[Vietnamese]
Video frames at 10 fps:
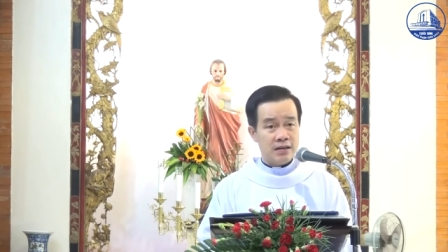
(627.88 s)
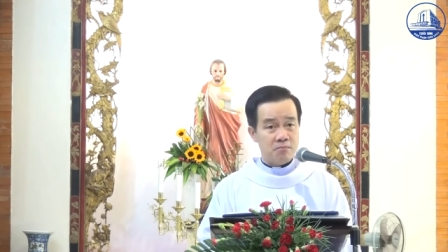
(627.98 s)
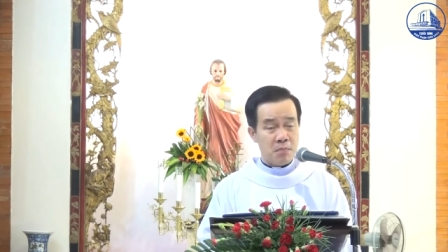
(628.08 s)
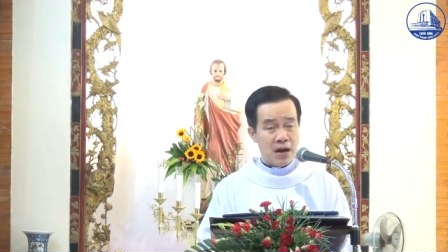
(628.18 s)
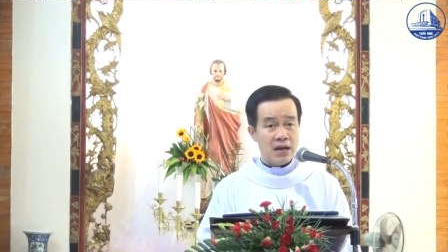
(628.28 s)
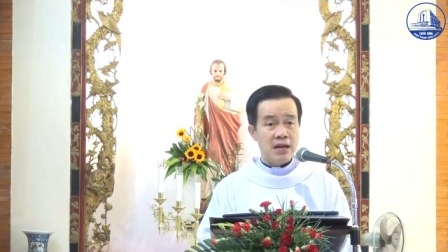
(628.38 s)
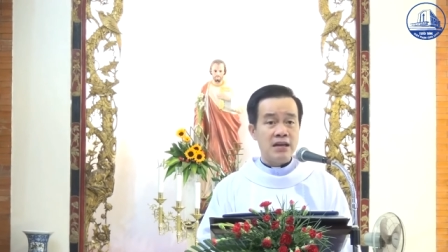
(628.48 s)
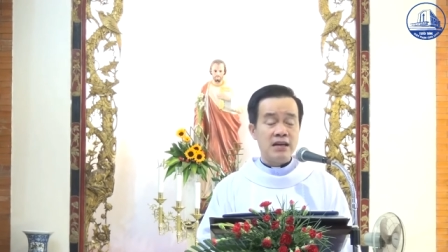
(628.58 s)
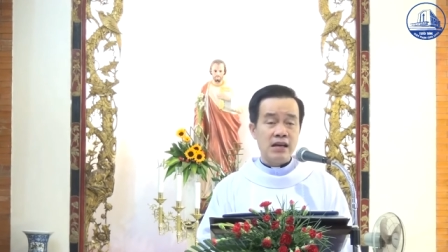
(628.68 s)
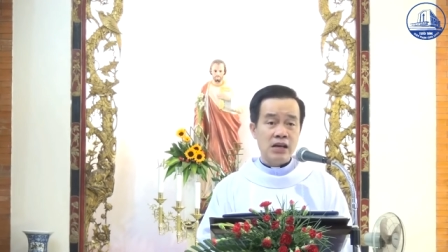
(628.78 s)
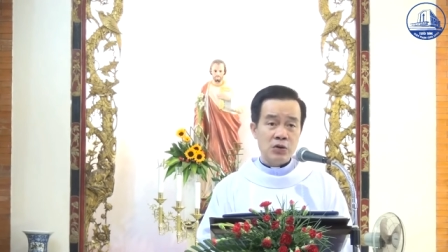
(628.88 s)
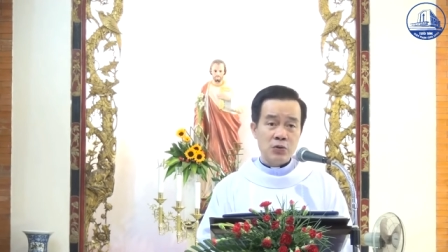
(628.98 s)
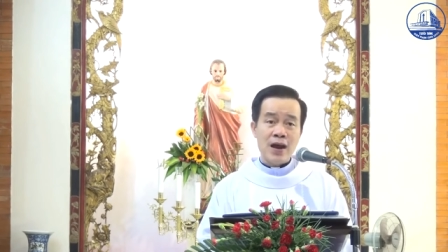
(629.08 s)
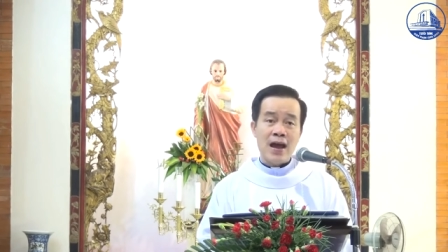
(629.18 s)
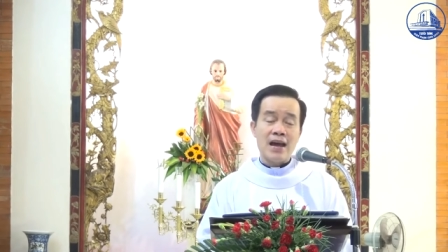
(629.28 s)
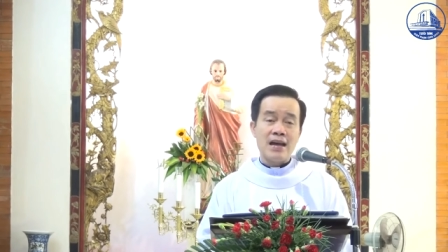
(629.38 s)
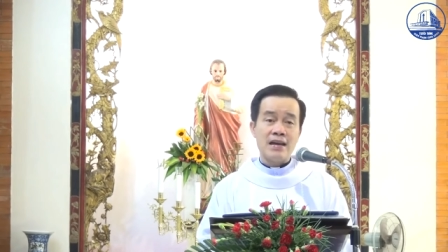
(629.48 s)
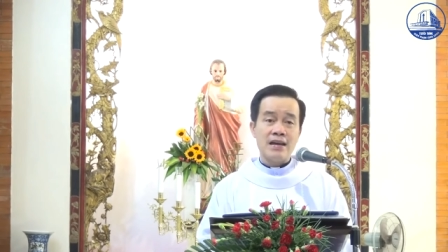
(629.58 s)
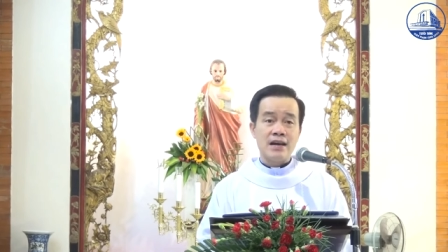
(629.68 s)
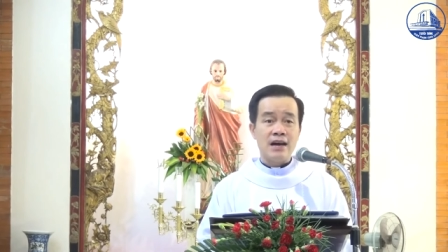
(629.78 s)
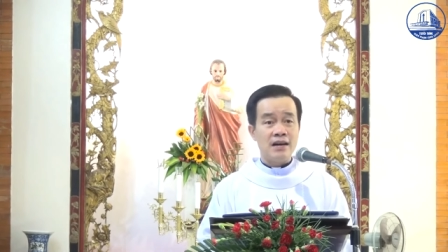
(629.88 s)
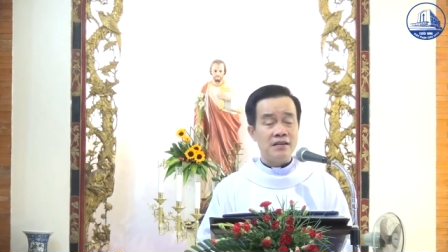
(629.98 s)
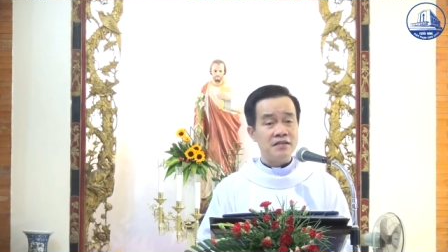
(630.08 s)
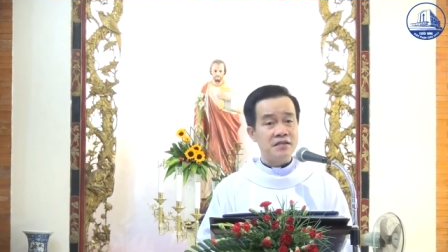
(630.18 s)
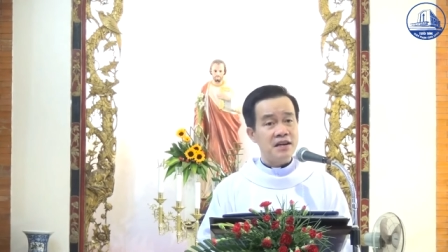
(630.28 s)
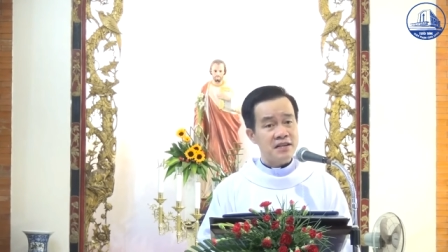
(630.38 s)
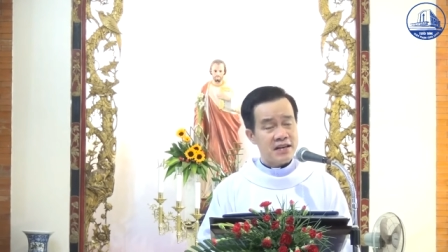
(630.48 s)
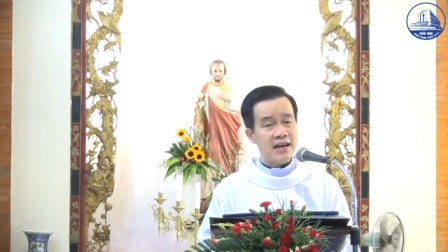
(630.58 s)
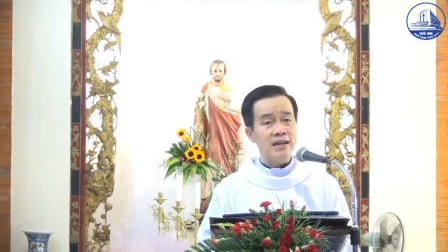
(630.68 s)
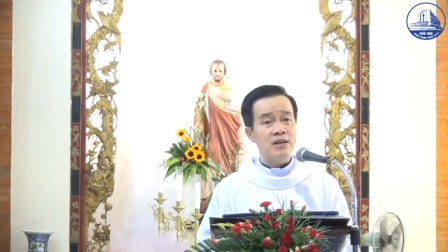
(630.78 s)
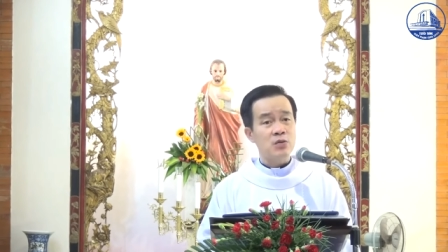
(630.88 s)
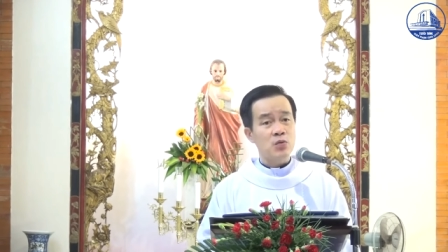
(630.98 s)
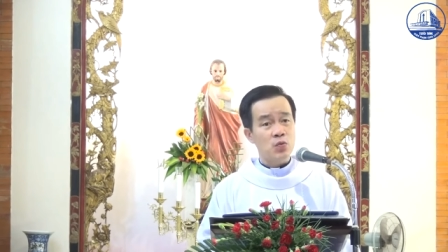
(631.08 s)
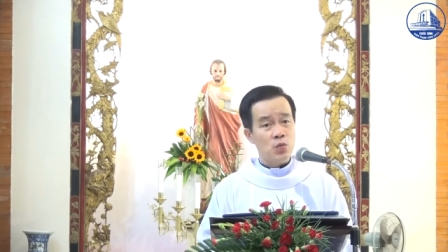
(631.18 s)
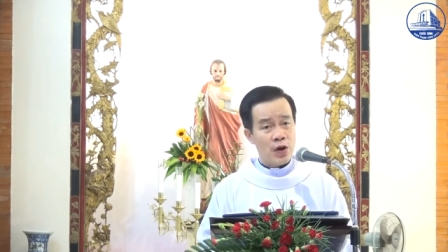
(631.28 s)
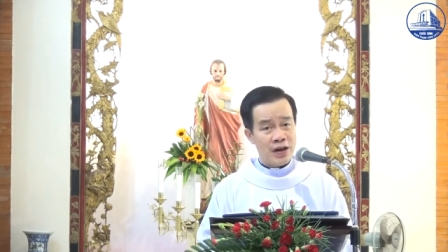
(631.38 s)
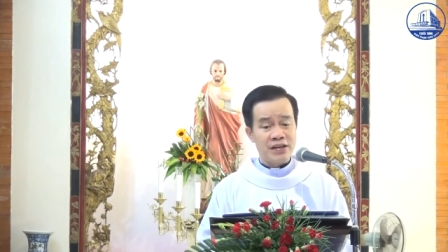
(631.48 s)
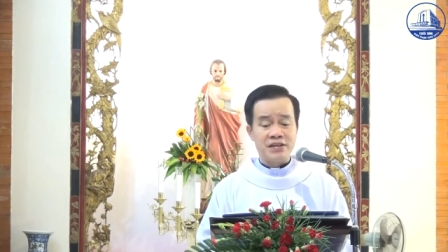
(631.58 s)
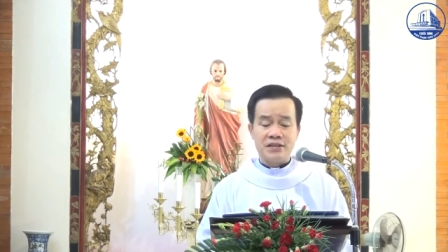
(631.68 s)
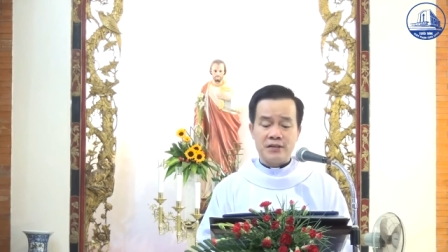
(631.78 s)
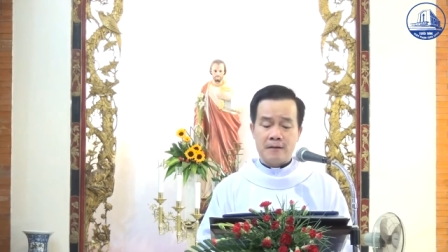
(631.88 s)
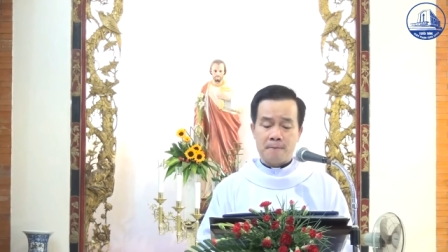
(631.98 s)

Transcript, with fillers: bị lưu đày ở đất khách quê người.